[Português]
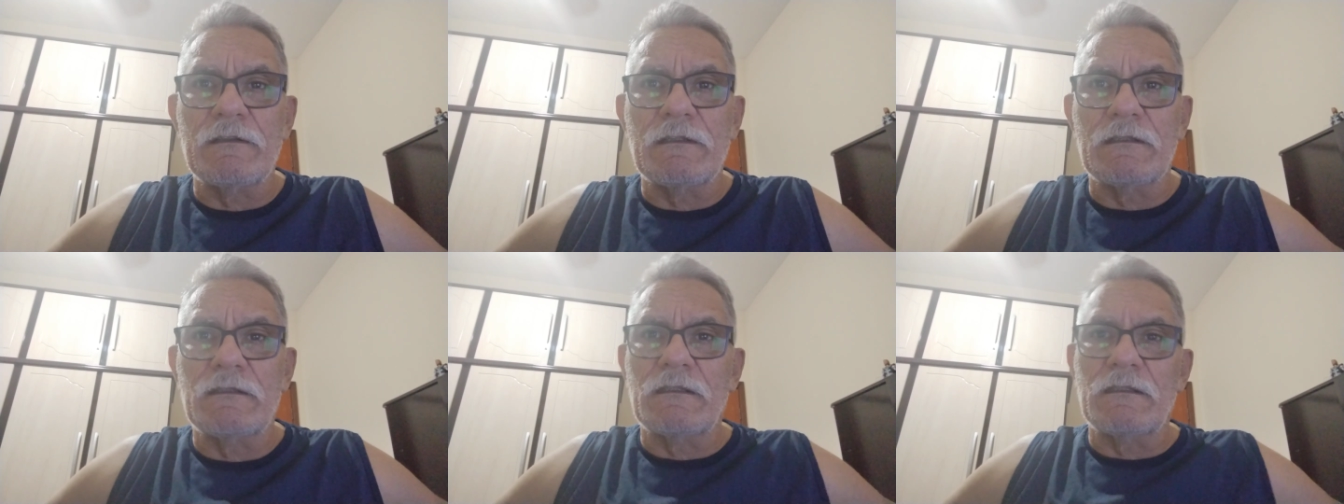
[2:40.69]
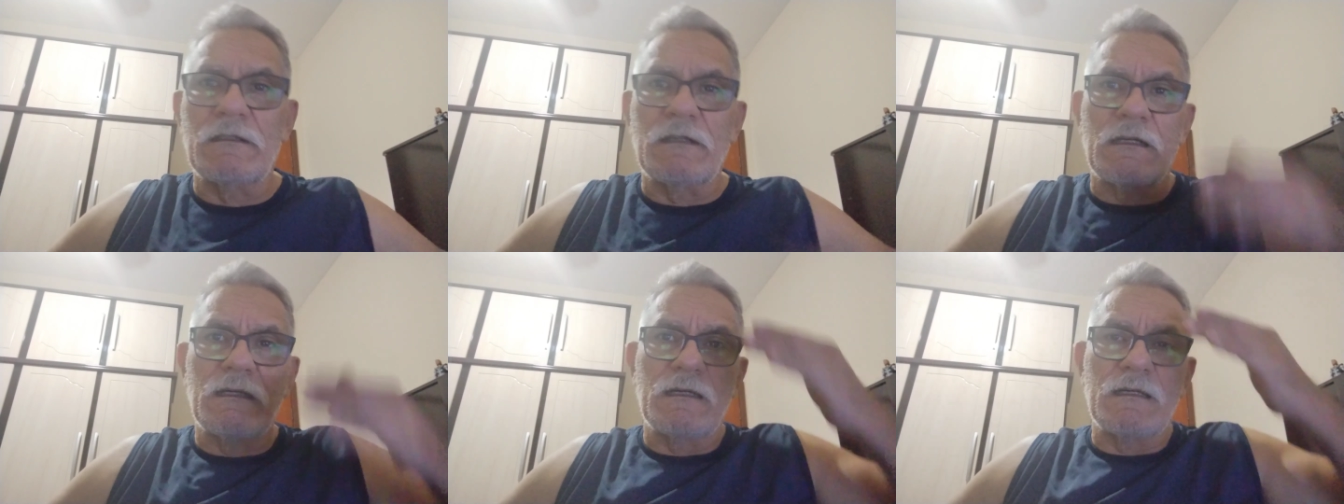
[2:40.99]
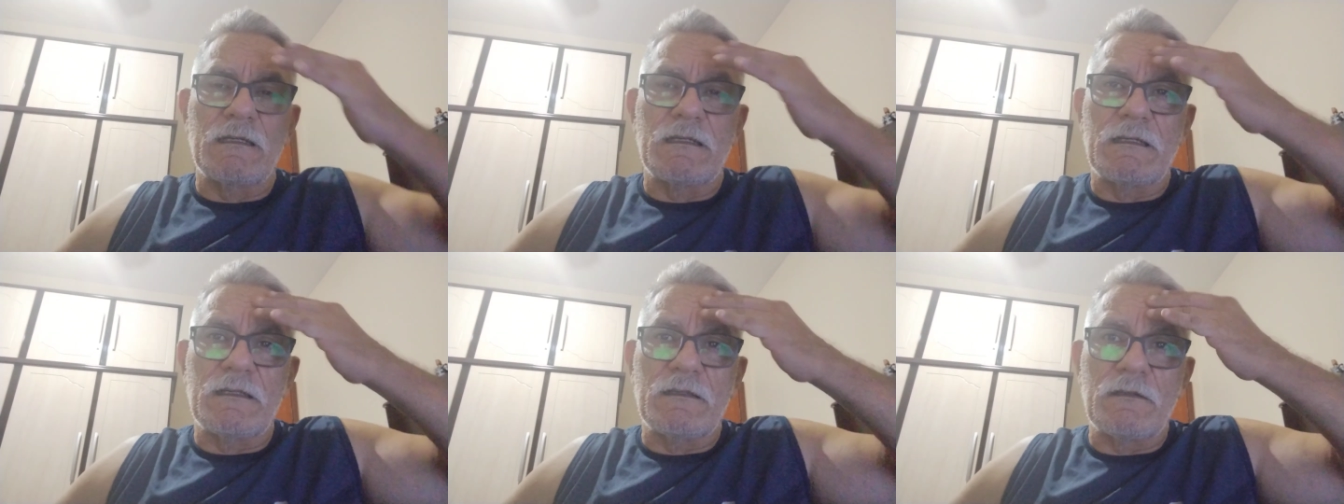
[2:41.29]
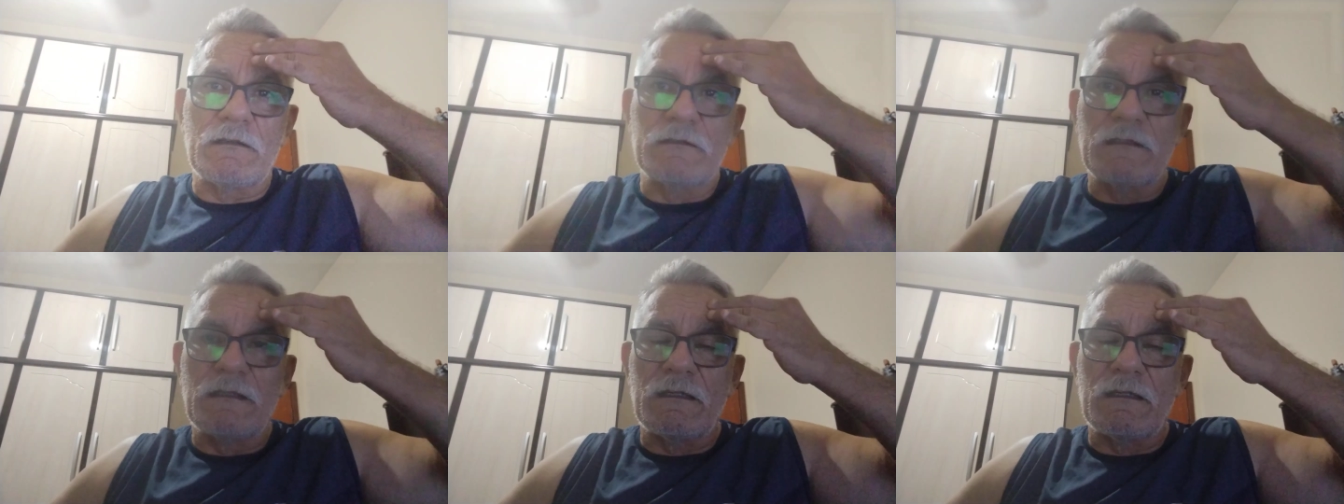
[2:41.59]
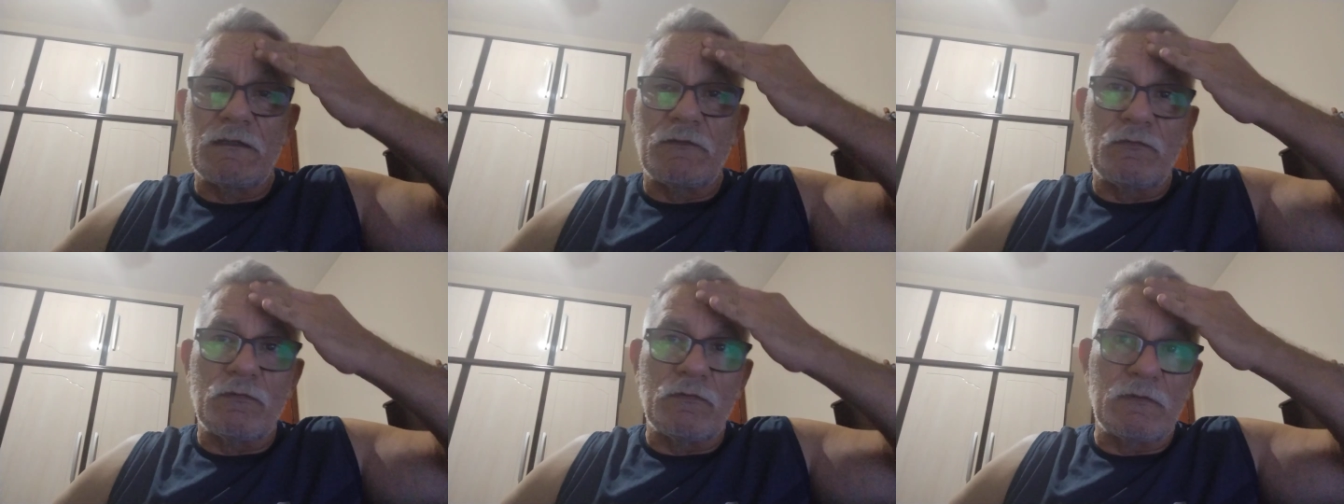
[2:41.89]
da, da,
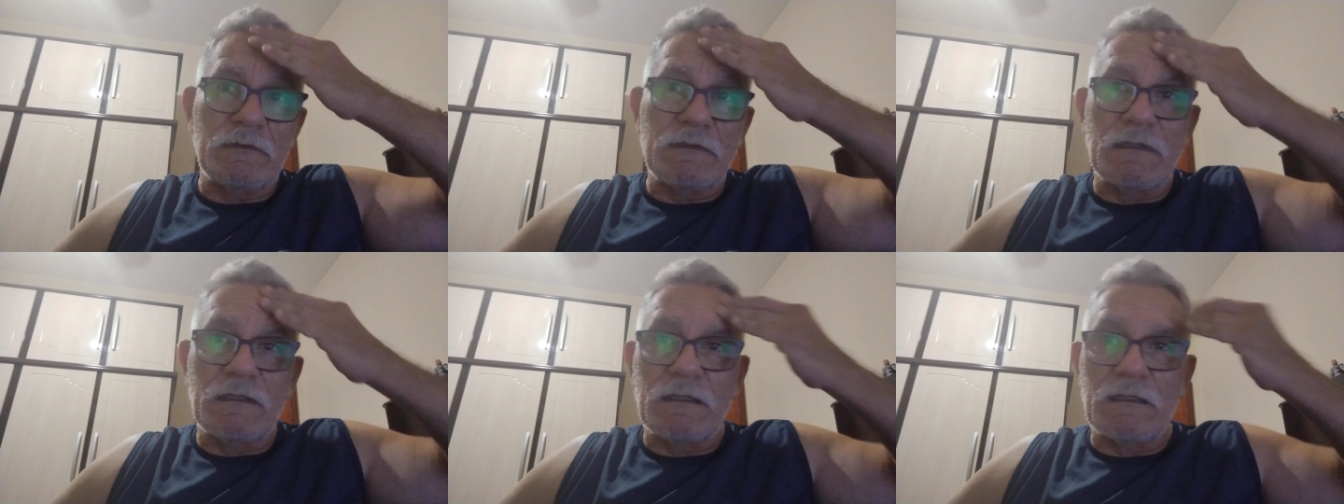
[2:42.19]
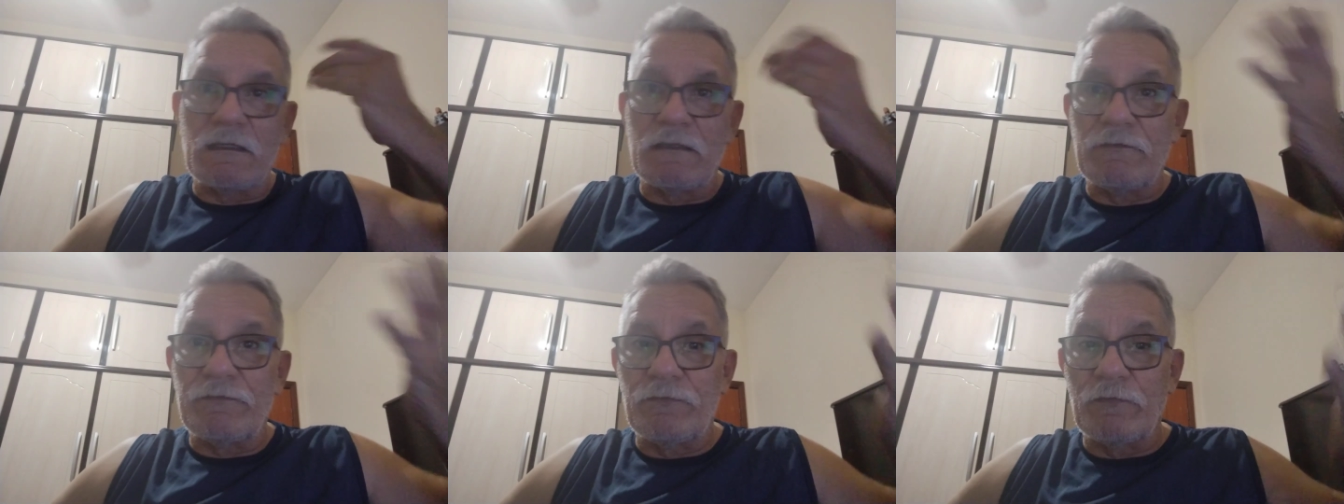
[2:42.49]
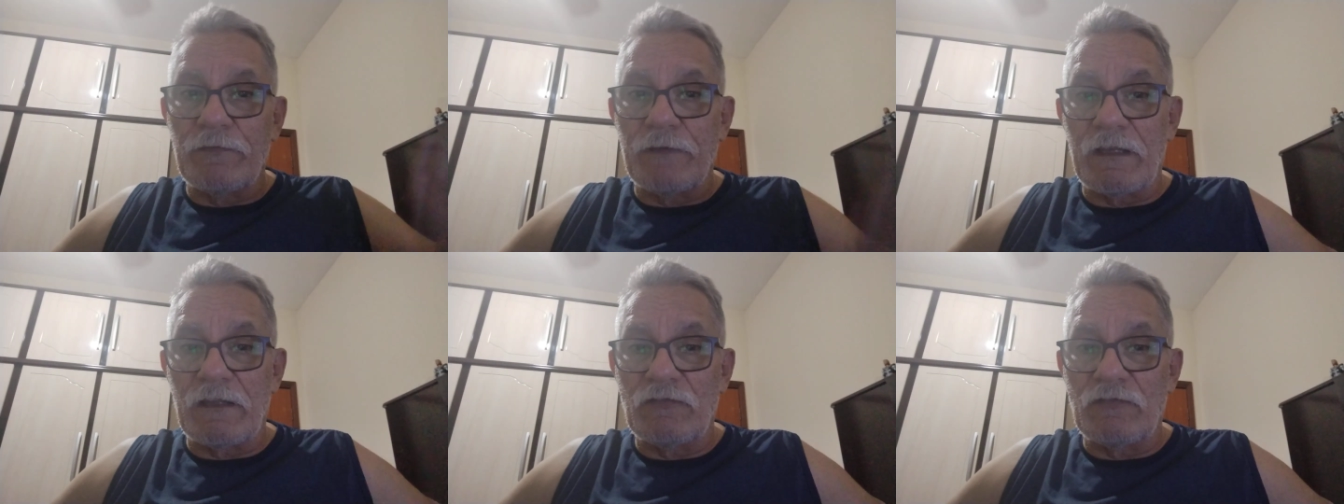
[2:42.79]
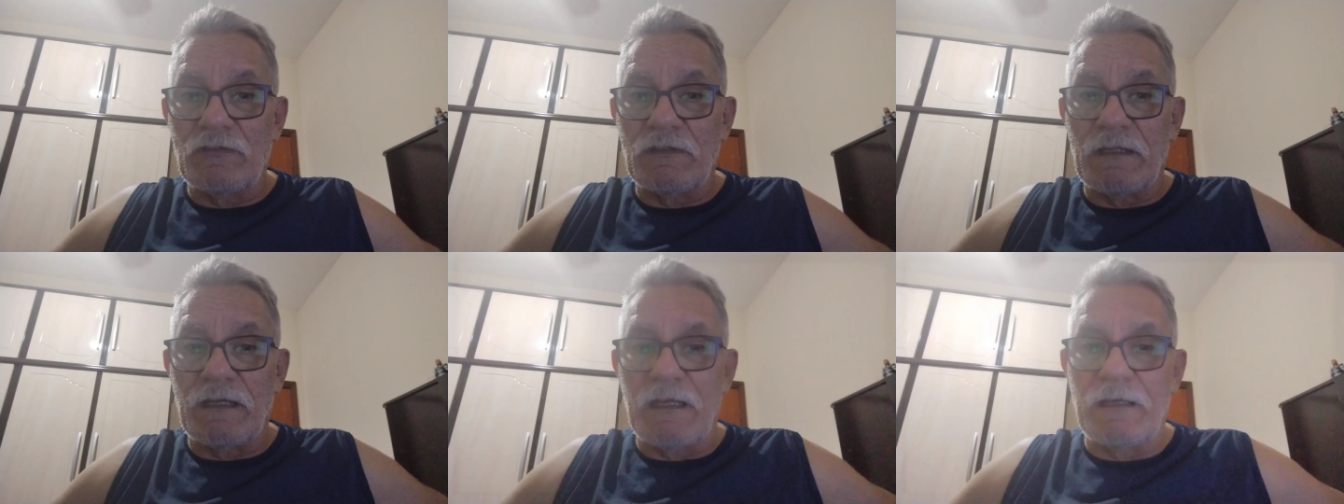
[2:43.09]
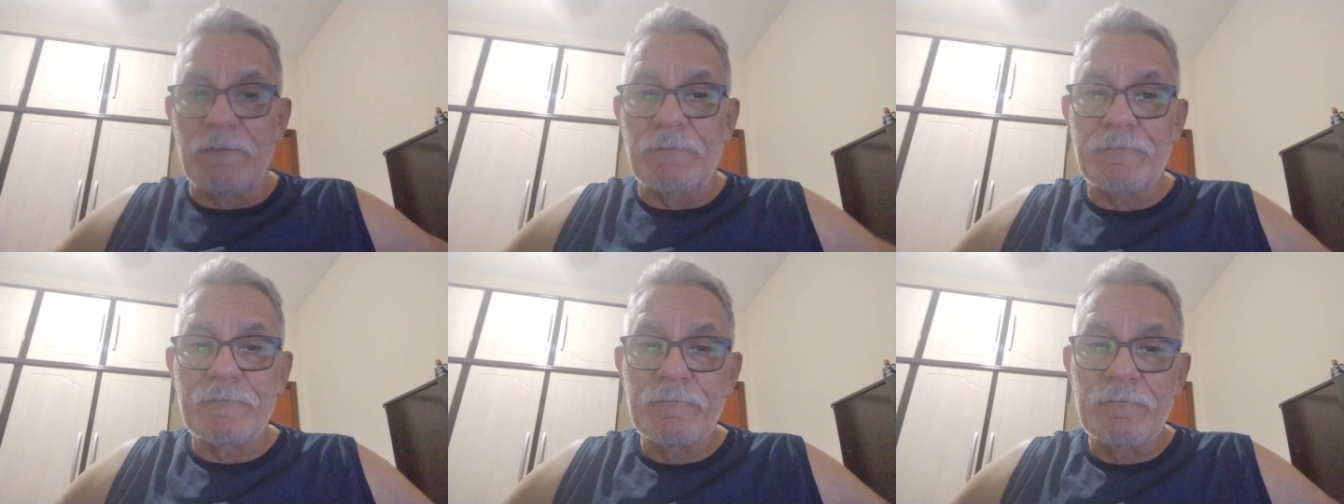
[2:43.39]
da, da FUVEST
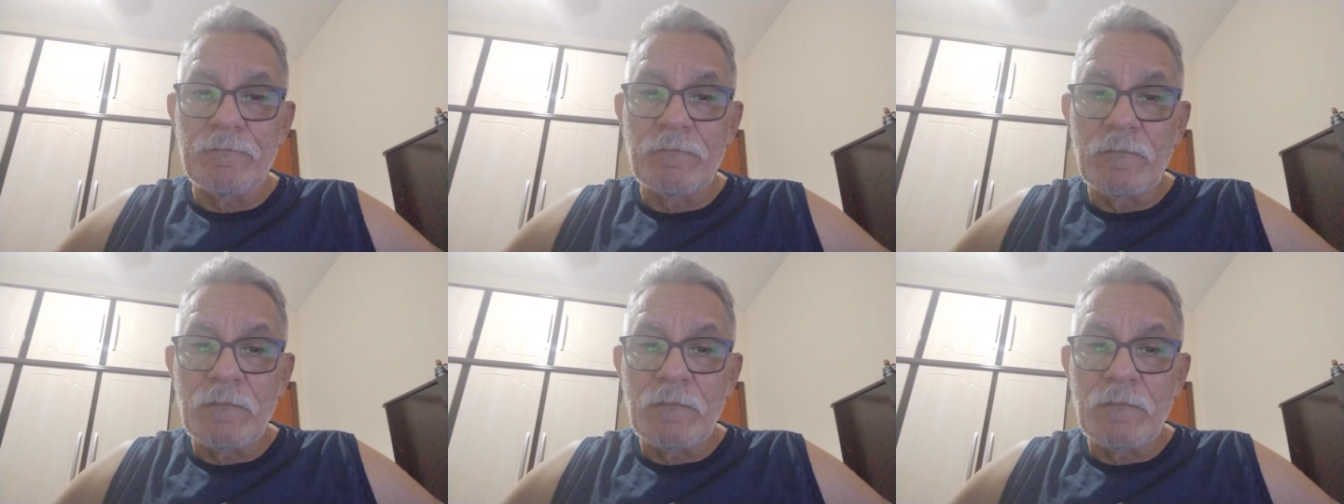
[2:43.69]
tem.